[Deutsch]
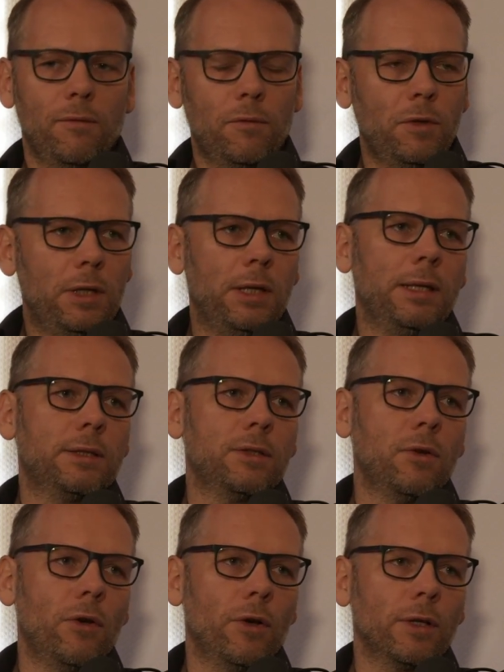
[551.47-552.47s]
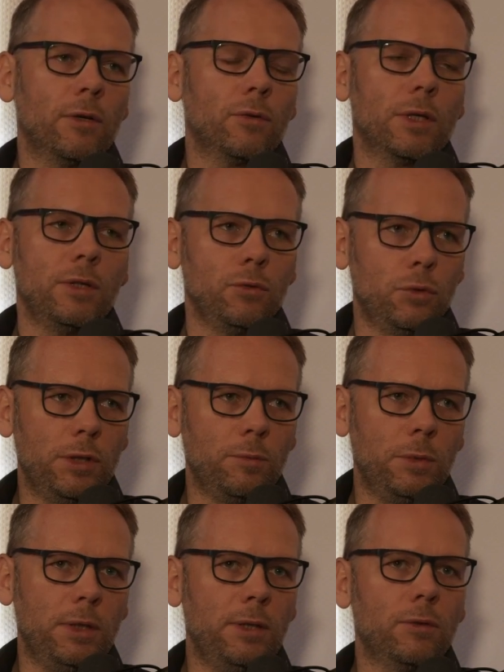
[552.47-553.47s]
wie LinkedIn Learning oder
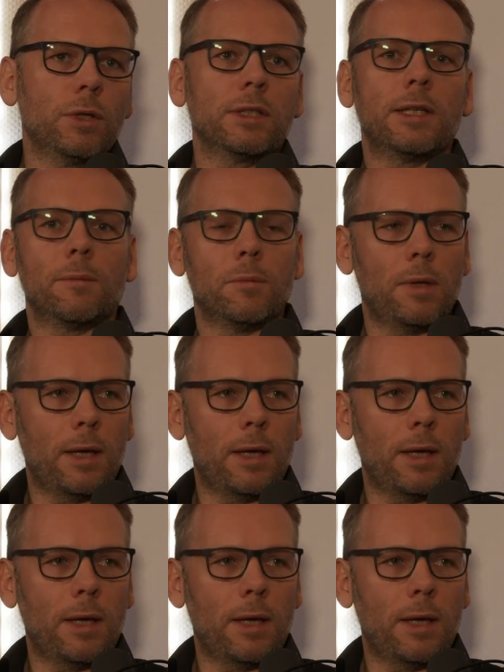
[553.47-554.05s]
Udemy oder ich habe